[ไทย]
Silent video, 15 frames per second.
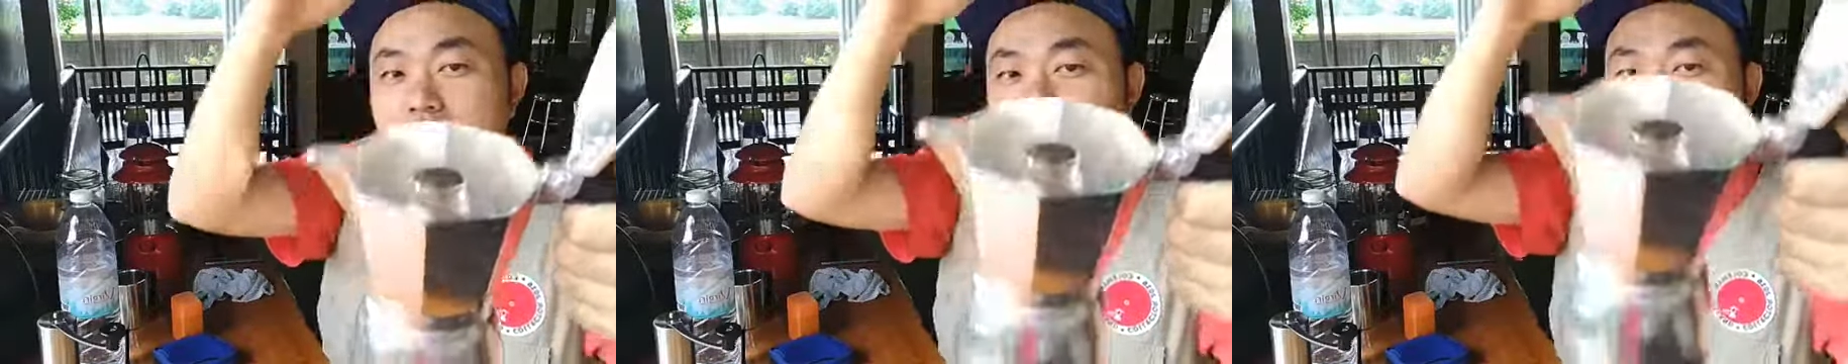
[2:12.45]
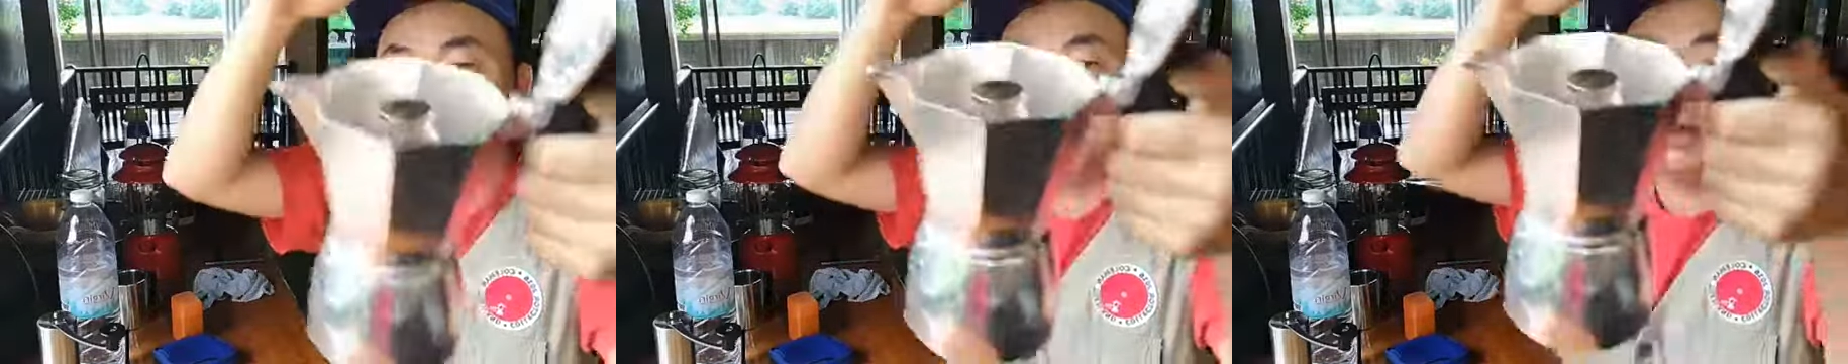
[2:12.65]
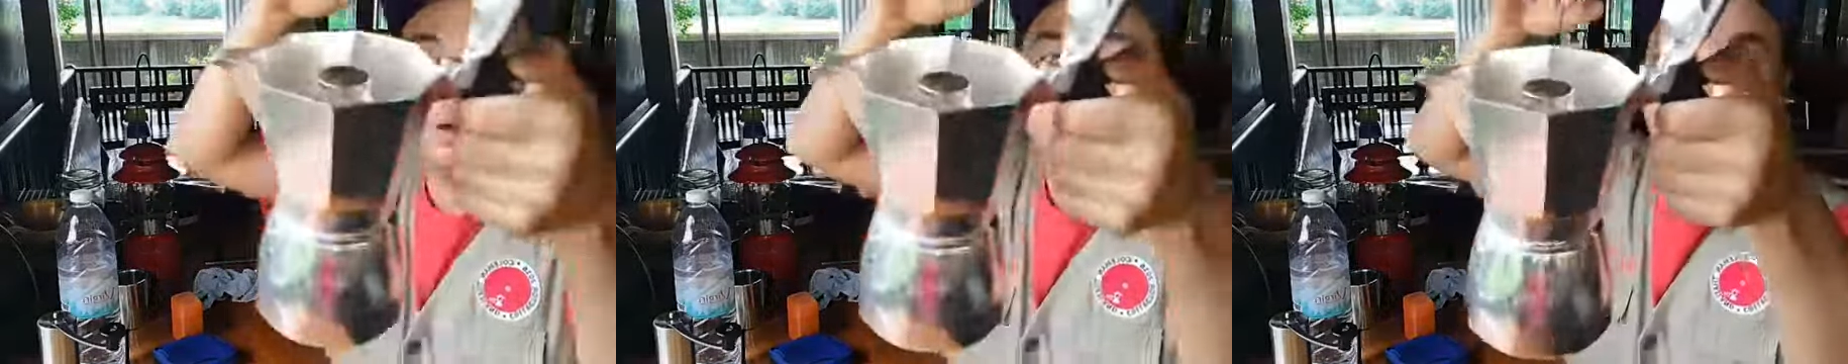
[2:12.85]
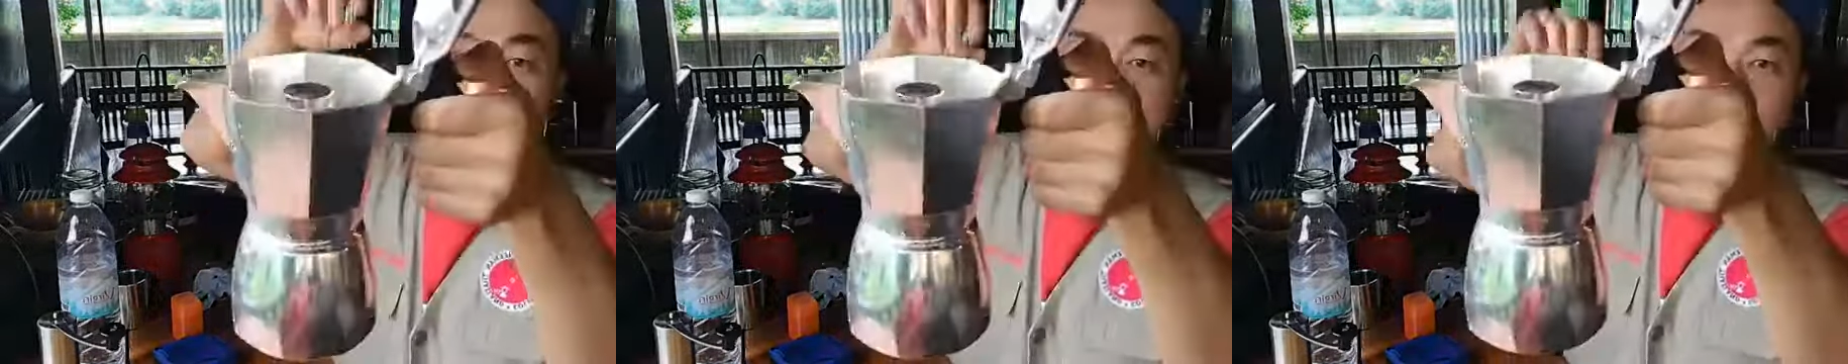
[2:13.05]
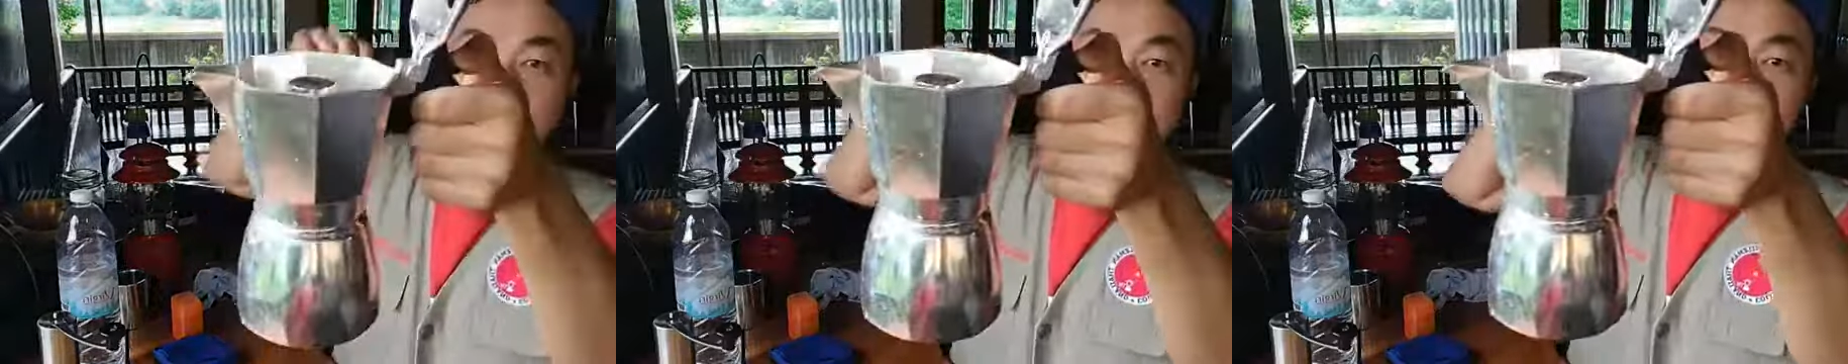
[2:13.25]
แต่หม้อรุ่น
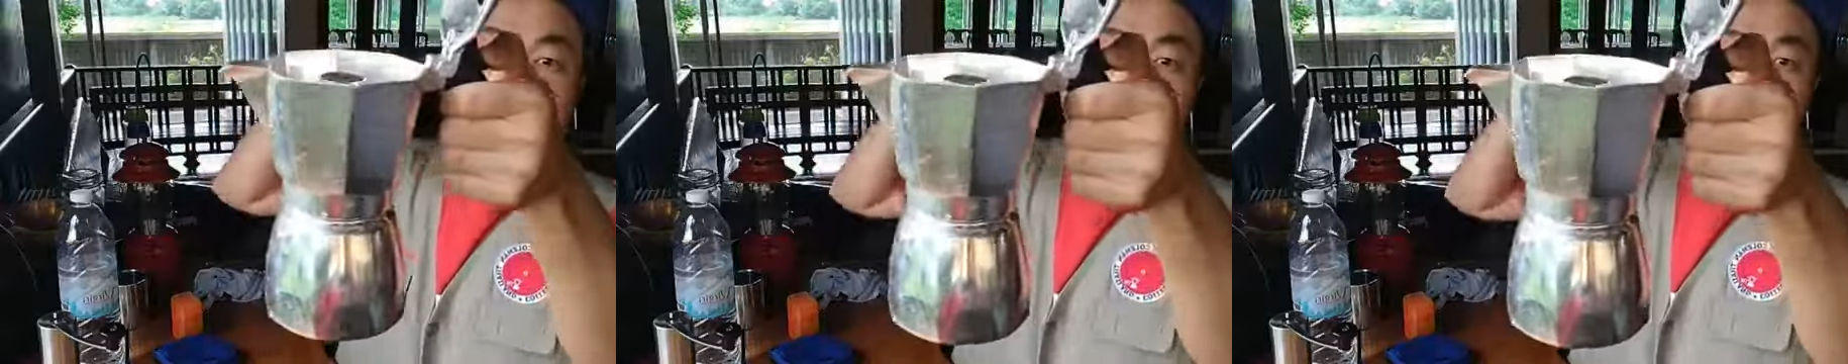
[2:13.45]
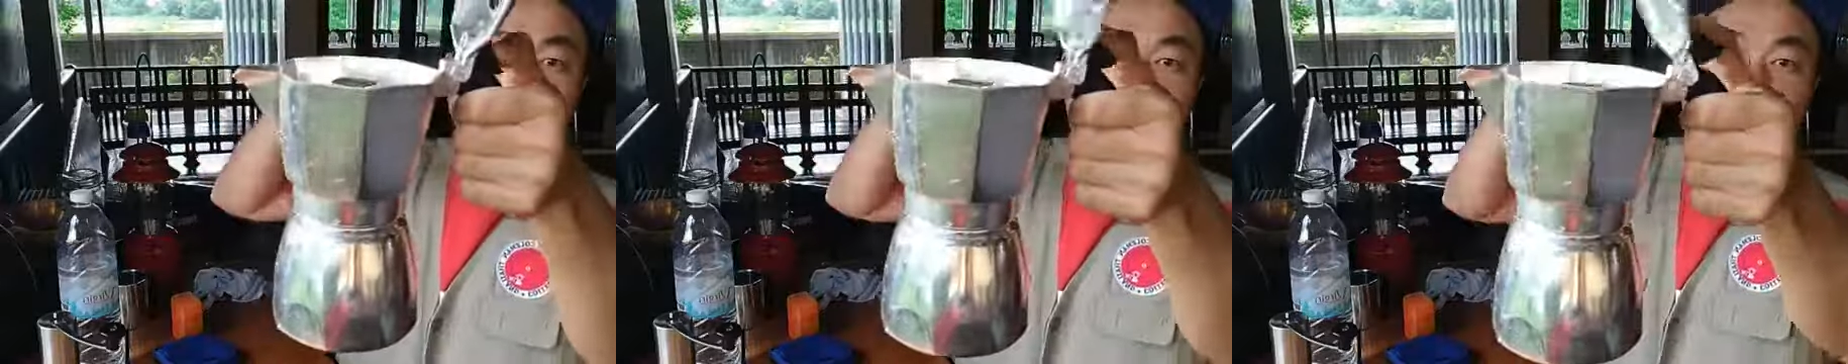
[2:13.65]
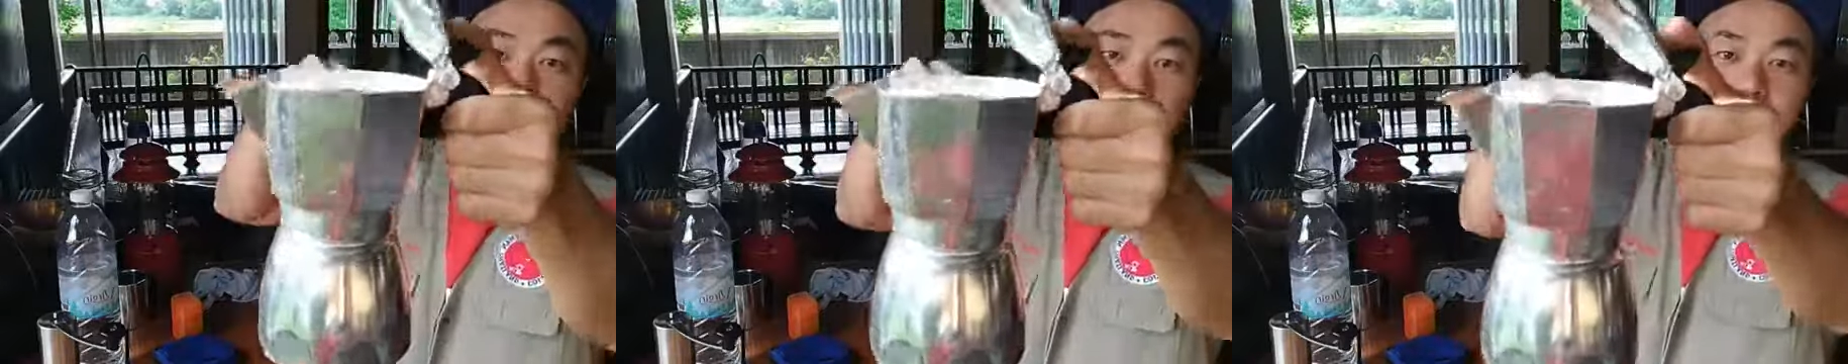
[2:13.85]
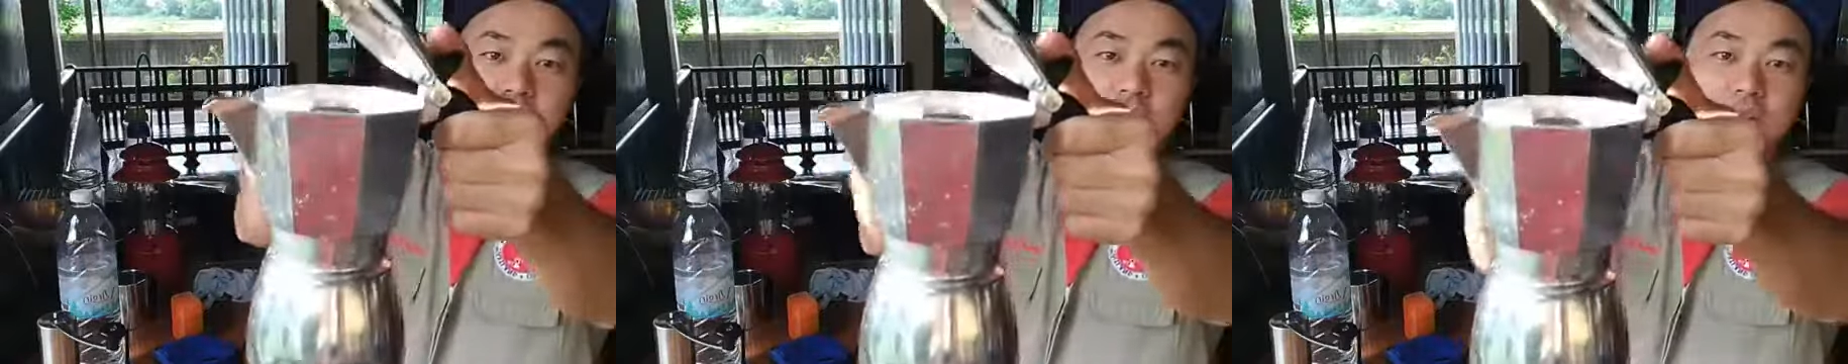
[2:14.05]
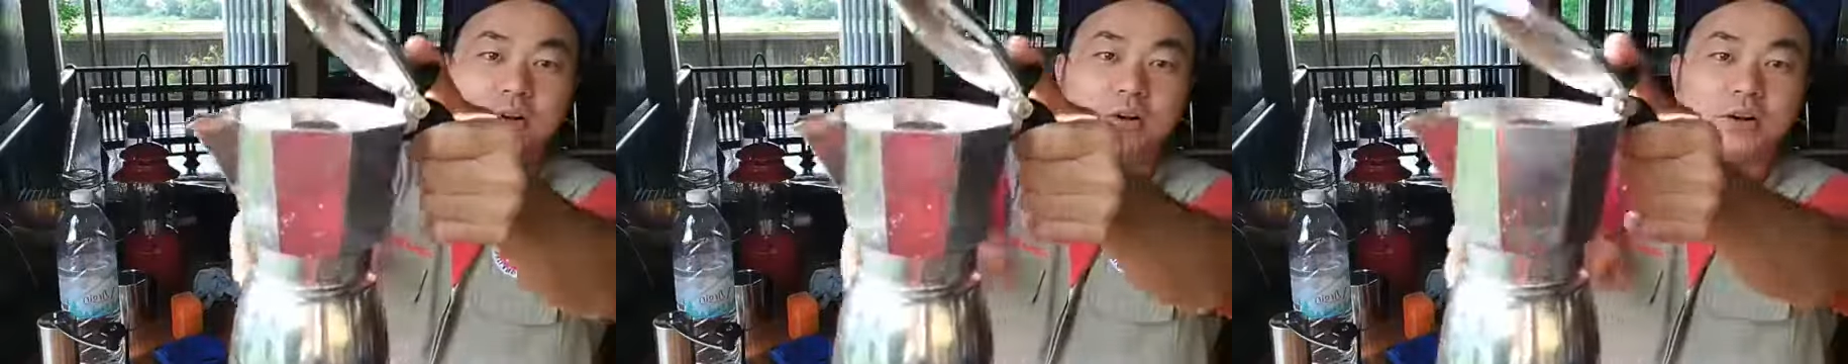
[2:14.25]
นี้เนี่ย เดี๋ยวให้ดู
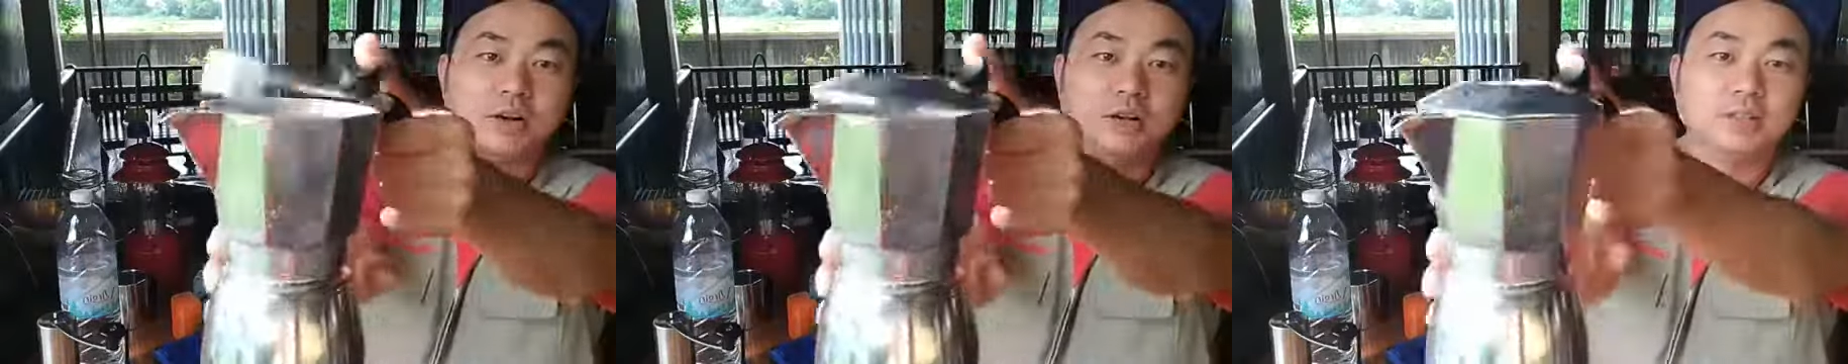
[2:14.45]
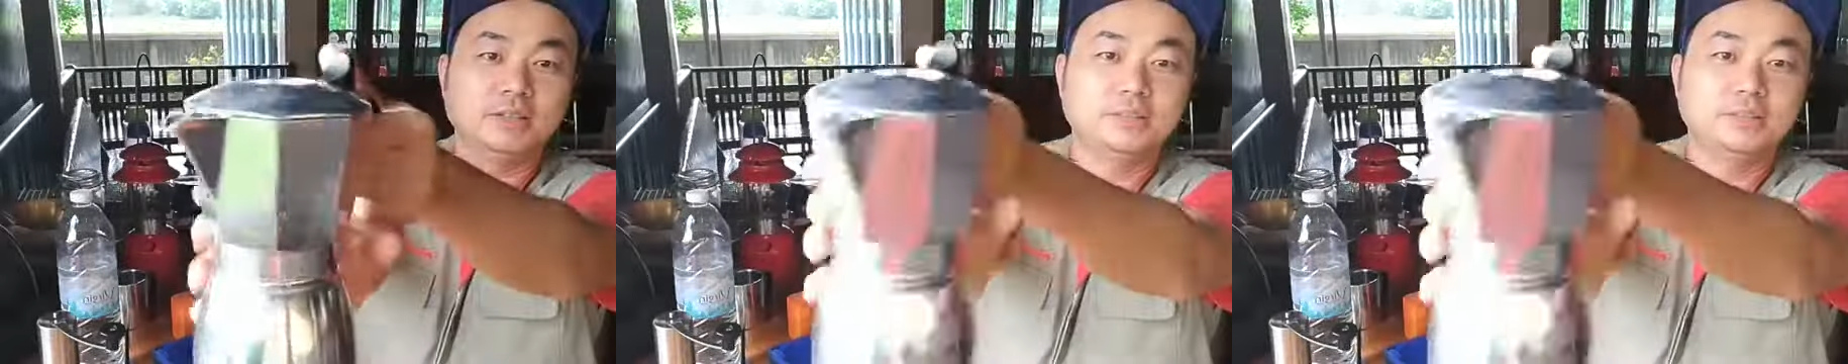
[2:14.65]
ยี่ห้อก่อน